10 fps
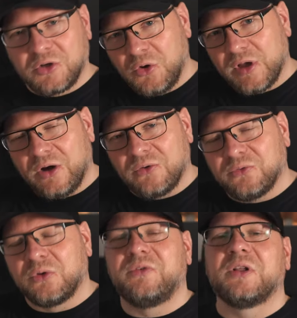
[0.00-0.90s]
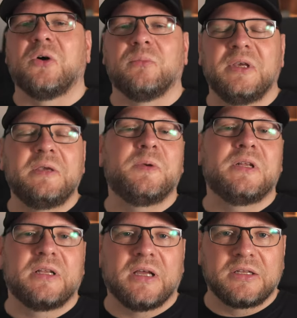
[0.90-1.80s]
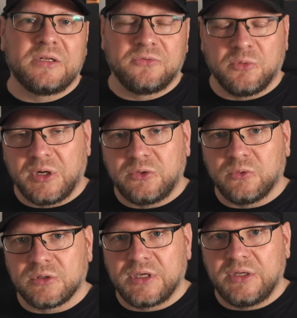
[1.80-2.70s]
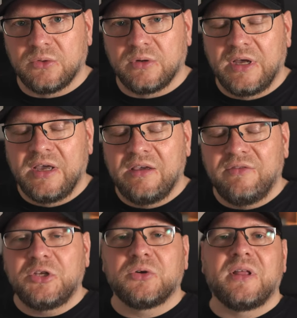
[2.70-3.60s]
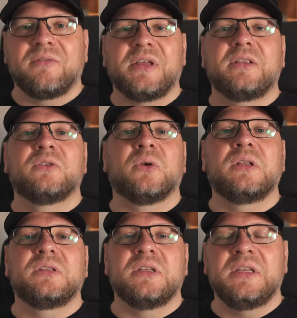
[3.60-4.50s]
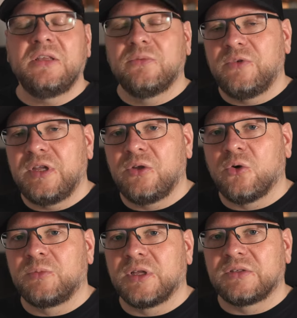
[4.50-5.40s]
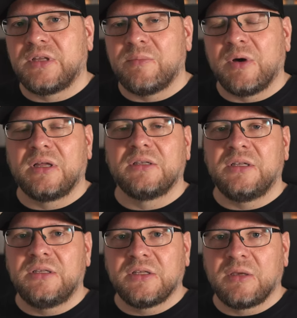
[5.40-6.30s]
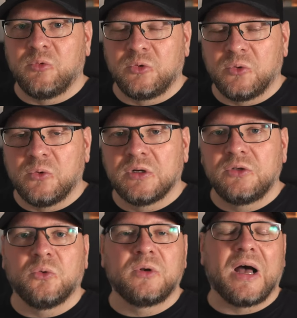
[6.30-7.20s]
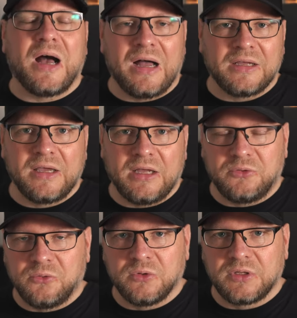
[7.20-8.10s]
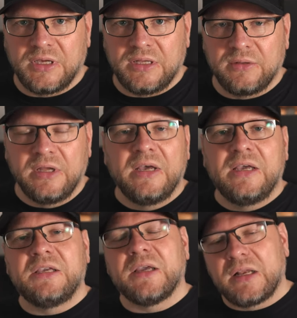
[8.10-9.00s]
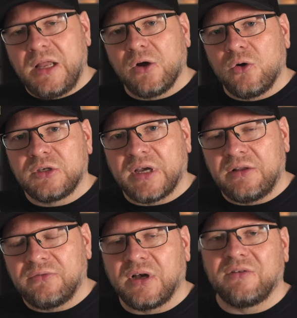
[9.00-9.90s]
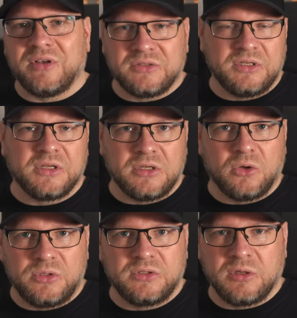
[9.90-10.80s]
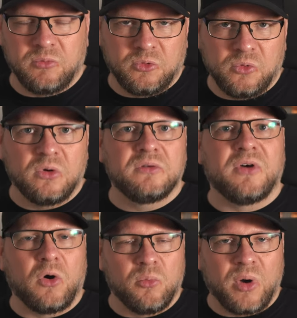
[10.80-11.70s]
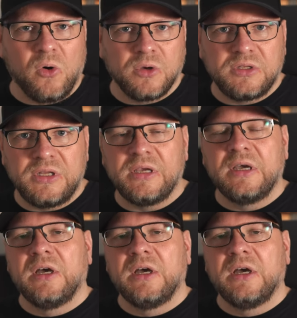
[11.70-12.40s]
Glück auf und willkommen. Ich bin der Daniel von mein Ohren Kino. Wie schon erwähnt, soll es in diesem Video um das Thema Distributoren oder Aggregatoren gehen. Ich erkläre euch einfach, was sind genau Distributoren, warum brauche ich die